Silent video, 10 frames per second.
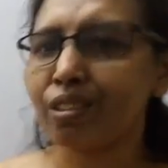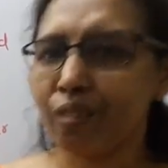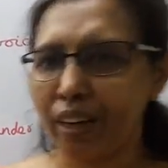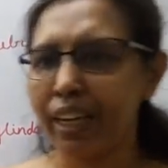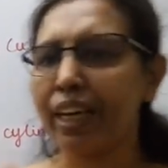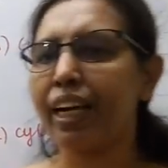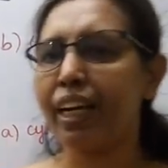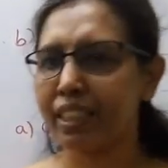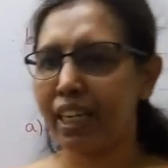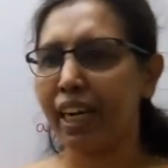ஸ்கொயர்
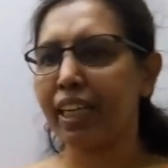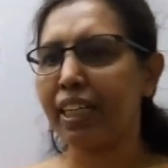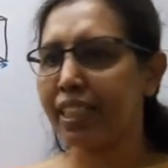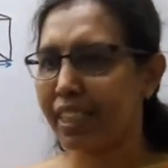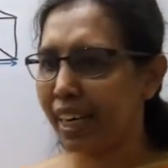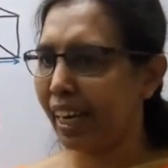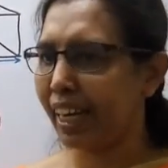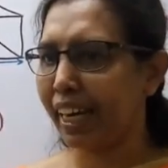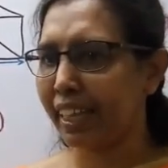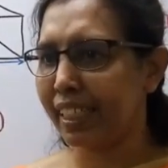ரெக்டாங்கிள்
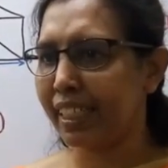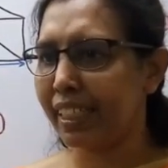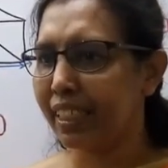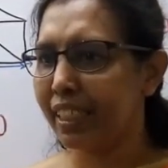ட்ரையாங்கிள்